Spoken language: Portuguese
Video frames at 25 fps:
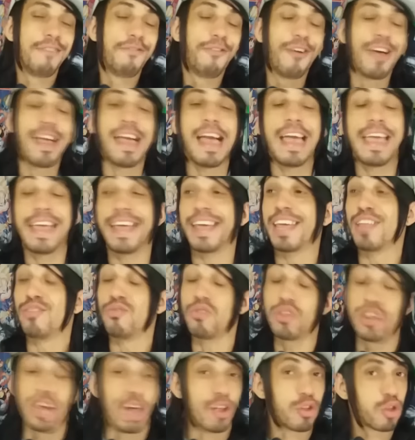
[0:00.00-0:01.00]
E foi aí que
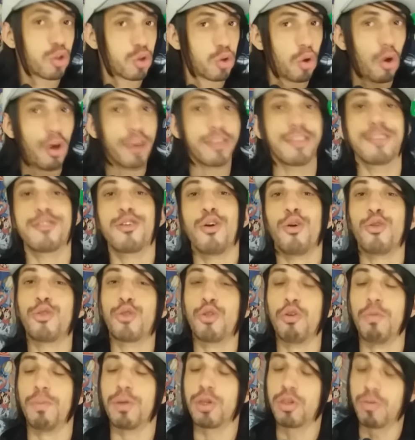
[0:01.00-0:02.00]
no dia 12 de
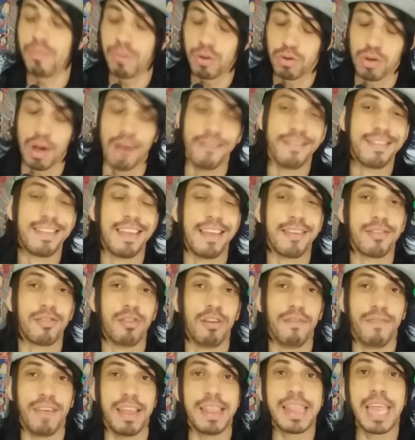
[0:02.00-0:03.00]
outubro de
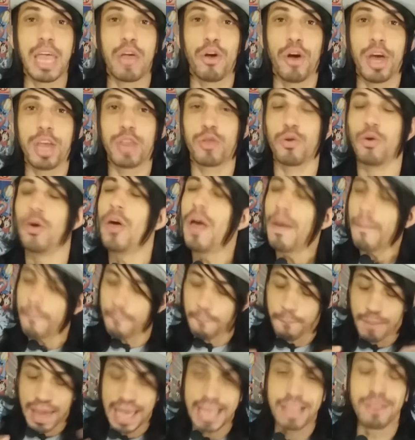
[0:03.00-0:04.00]
1998,
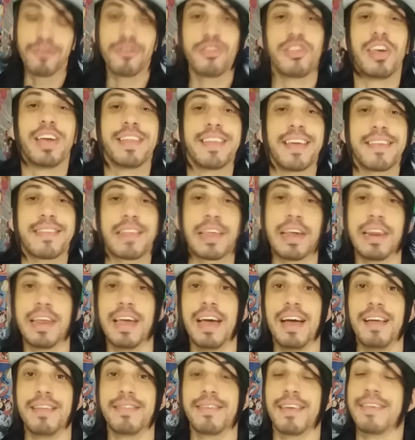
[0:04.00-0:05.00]
bem no Dia das
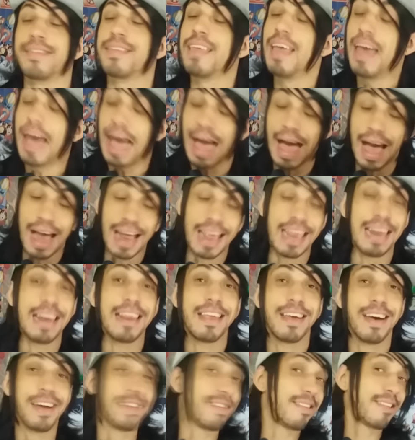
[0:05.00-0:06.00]
Crianças, a
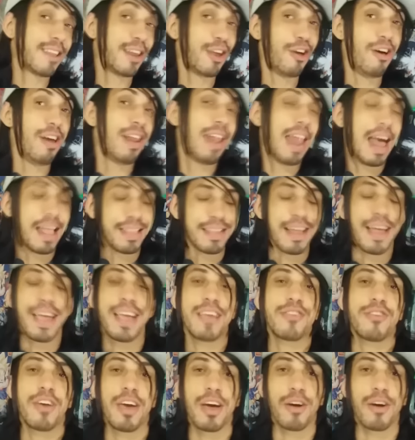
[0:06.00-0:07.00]
Eliana estreou lá na Rede